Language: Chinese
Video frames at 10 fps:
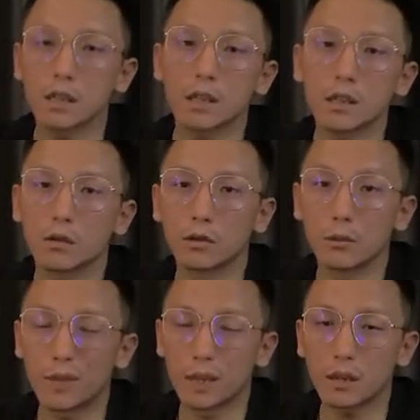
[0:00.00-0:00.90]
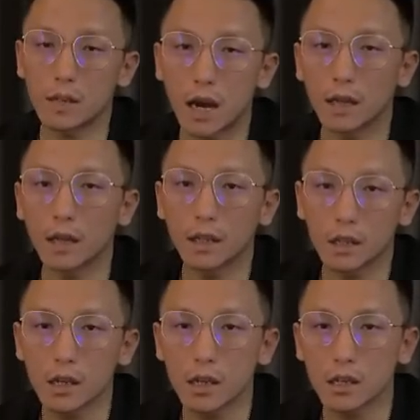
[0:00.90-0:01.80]
当然，一定要是业
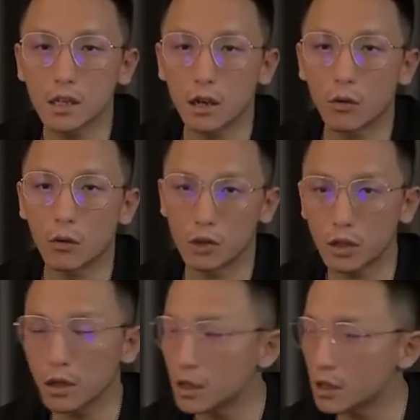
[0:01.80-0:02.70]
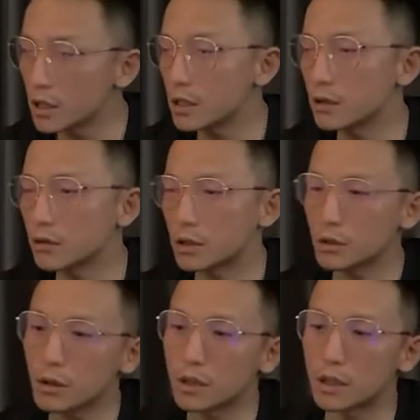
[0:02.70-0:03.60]
绩好的、比较正能量的员
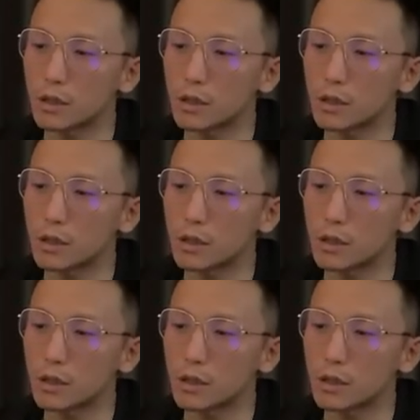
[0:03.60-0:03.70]
工。